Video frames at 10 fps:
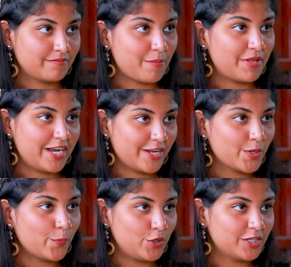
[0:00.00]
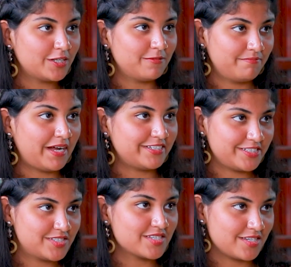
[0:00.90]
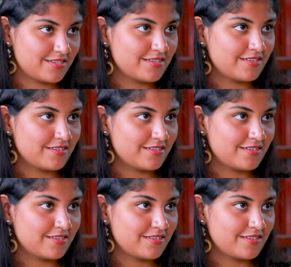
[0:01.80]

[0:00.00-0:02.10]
మిమ్మల్ని అడిగిన పొలిటికల్ పార్టీస్కి